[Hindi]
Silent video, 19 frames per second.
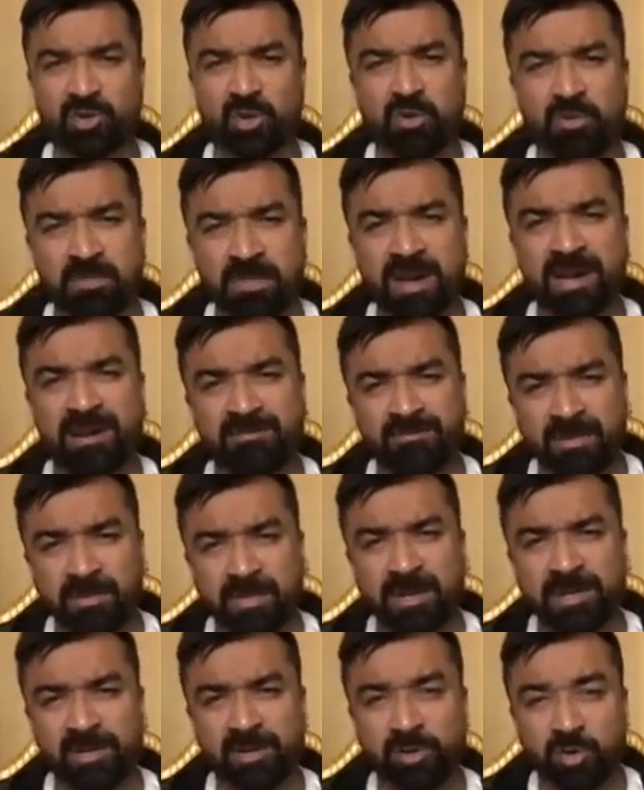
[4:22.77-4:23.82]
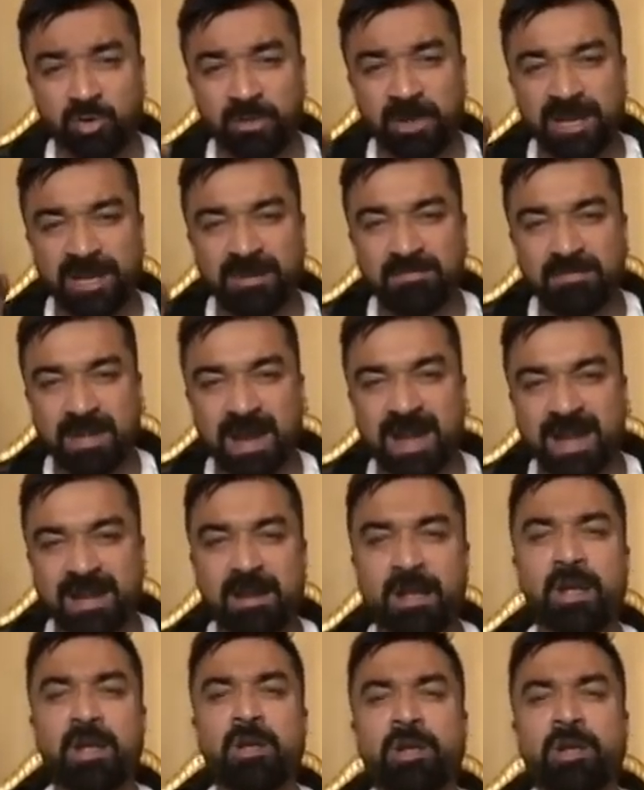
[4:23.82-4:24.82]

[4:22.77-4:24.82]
सो मैनी वीमेन सो मैनी मैन